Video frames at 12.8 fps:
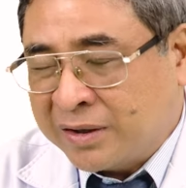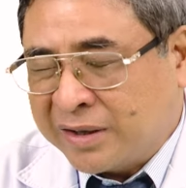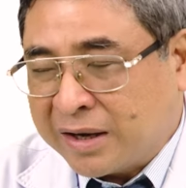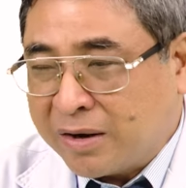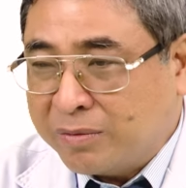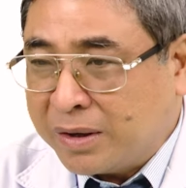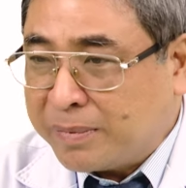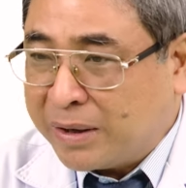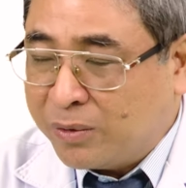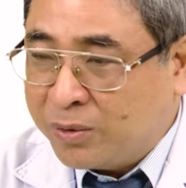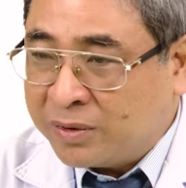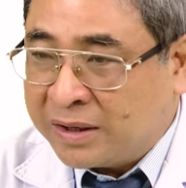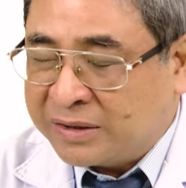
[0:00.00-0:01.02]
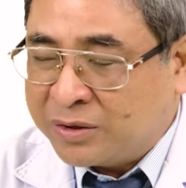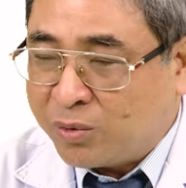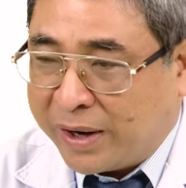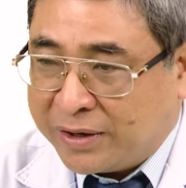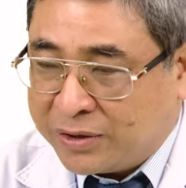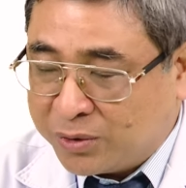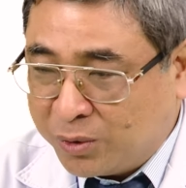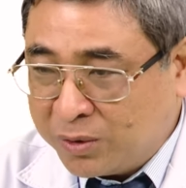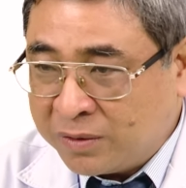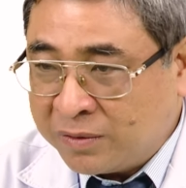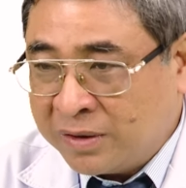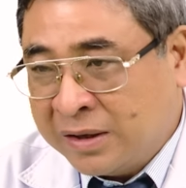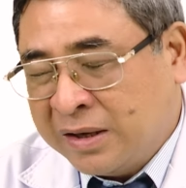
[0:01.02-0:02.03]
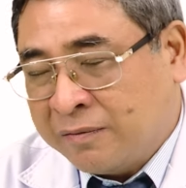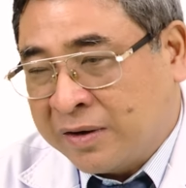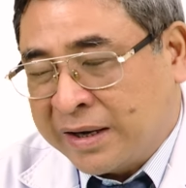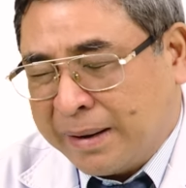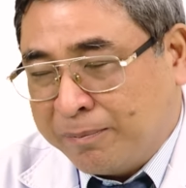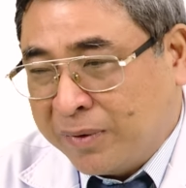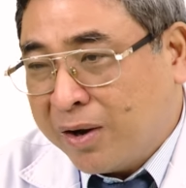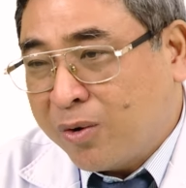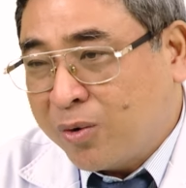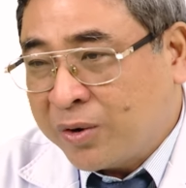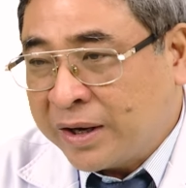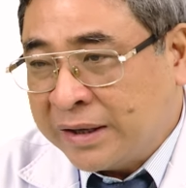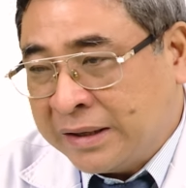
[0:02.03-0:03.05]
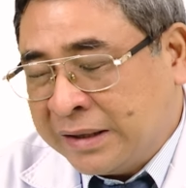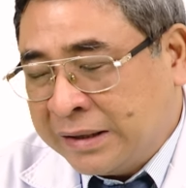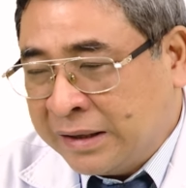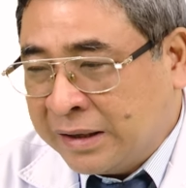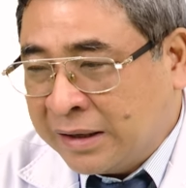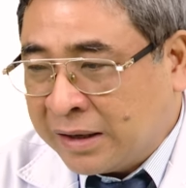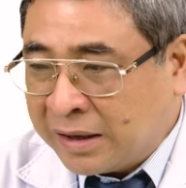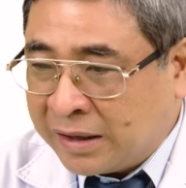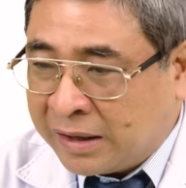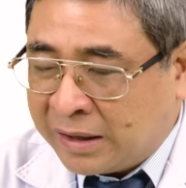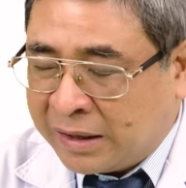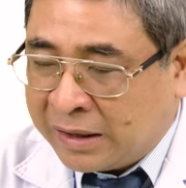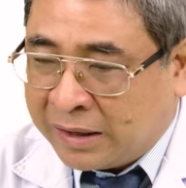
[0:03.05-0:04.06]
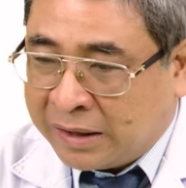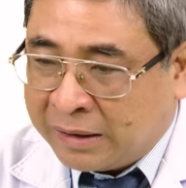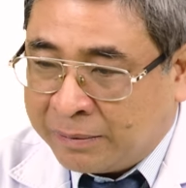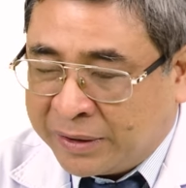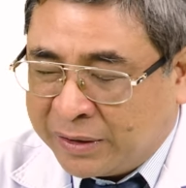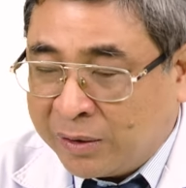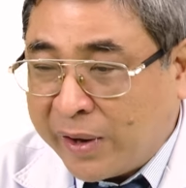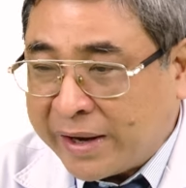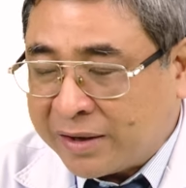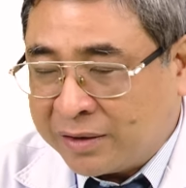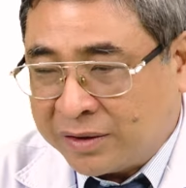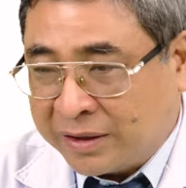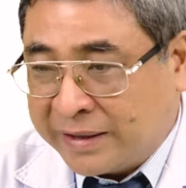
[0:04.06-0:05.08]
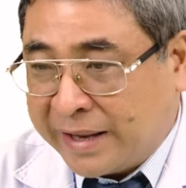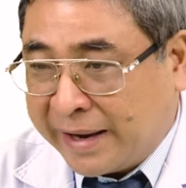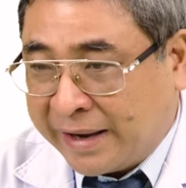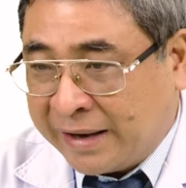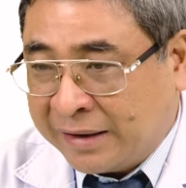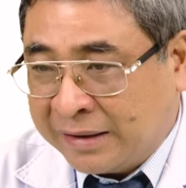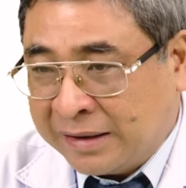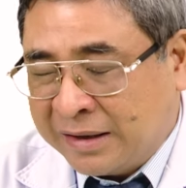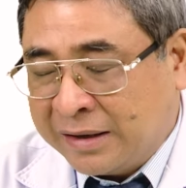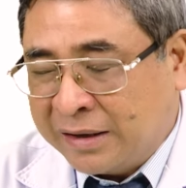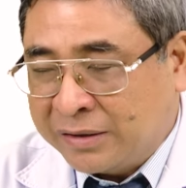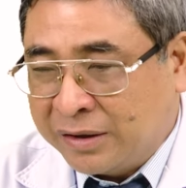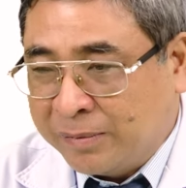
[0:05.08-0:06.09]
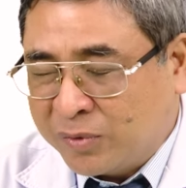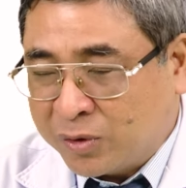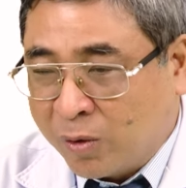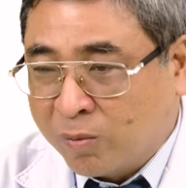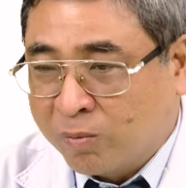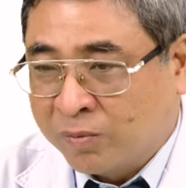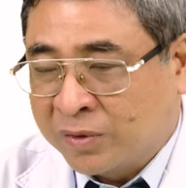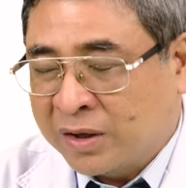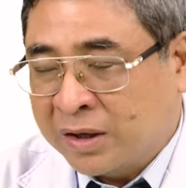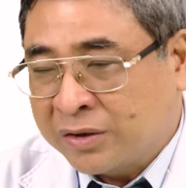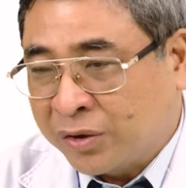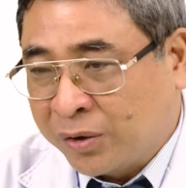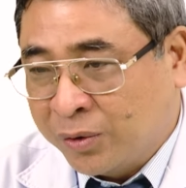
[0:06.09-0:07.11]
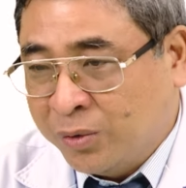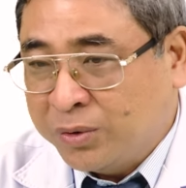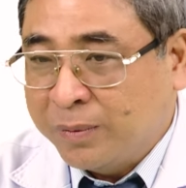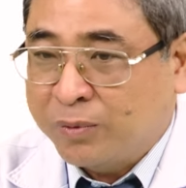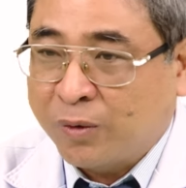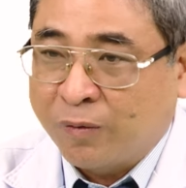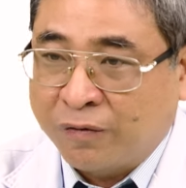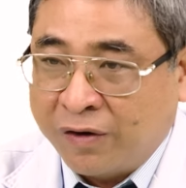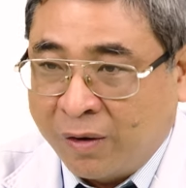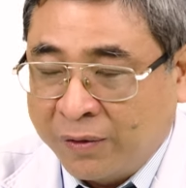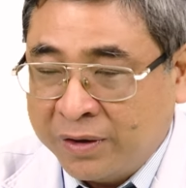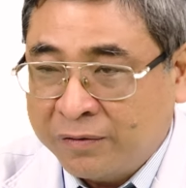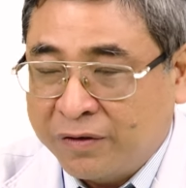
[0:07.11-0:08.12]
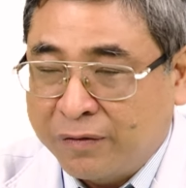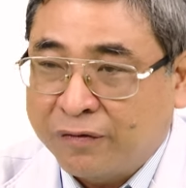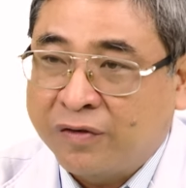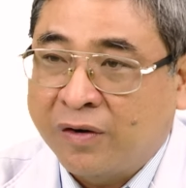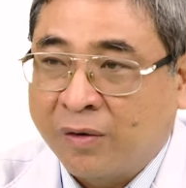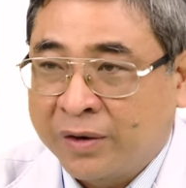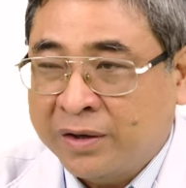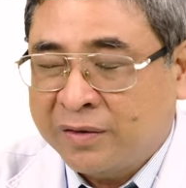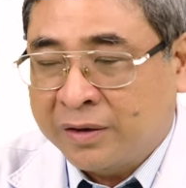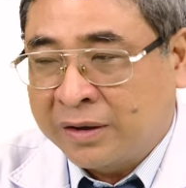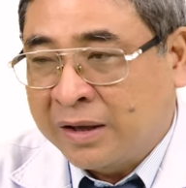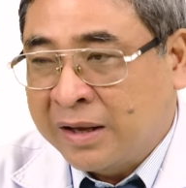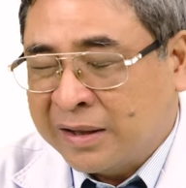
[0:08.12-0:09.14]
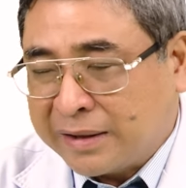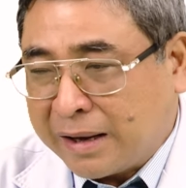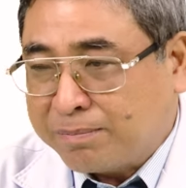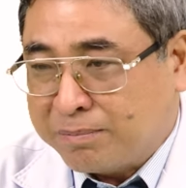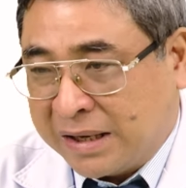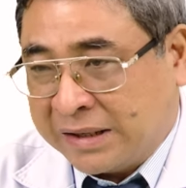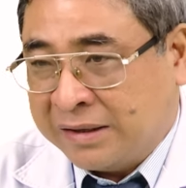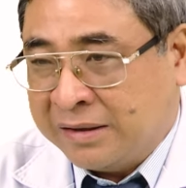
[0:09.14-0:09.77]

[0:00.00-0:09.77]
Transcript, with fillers: là ta không dám ăn uống, là sức khỏe đi xuống, và nằm lâu gây bị loét cho tì đè, nhiễm trùng tiểu, nhiễm trùng phổi, viêm phổi, rồi tắc mạch,